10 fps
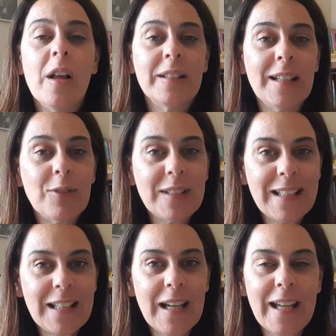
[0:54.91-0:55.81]
Devo
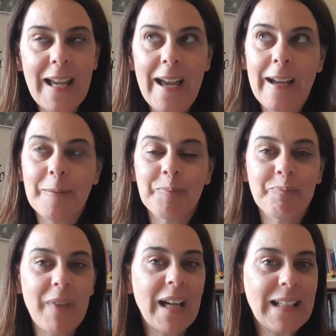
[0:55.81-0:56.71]
dire che
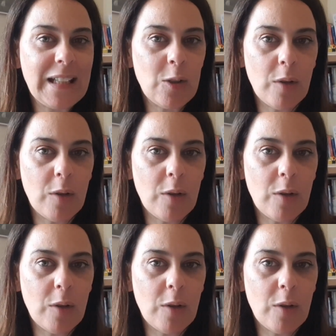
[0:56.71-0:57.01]
anch'io